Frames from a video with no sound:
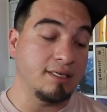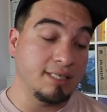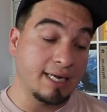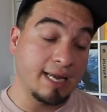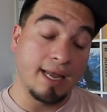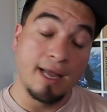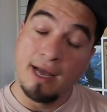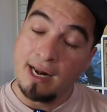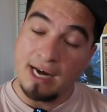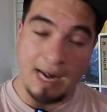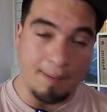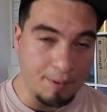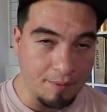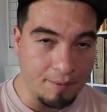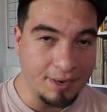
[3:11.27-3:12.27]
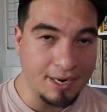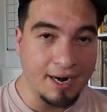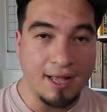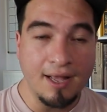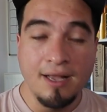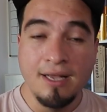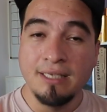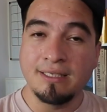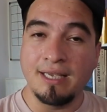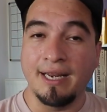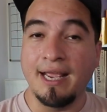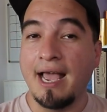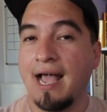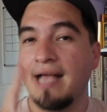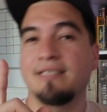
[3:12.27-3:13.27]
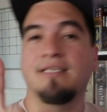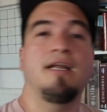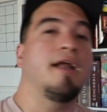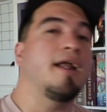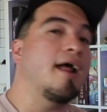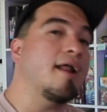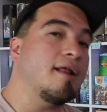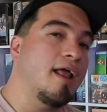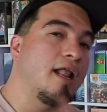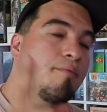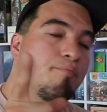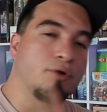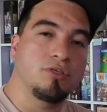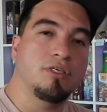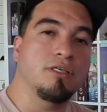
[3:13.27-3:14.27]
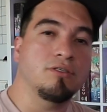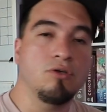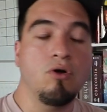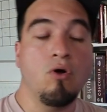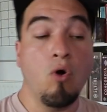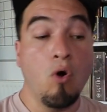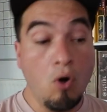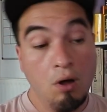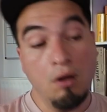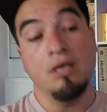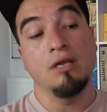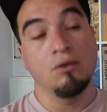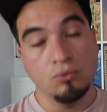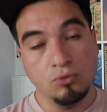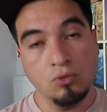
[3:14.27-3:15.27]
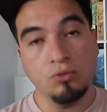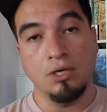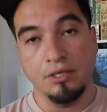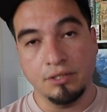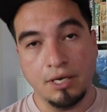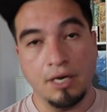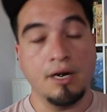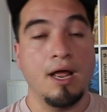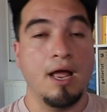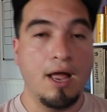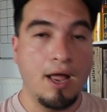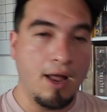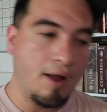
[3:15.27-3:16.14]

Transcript: Así que la primera manera sería acelerar el proceso o incluso utilizar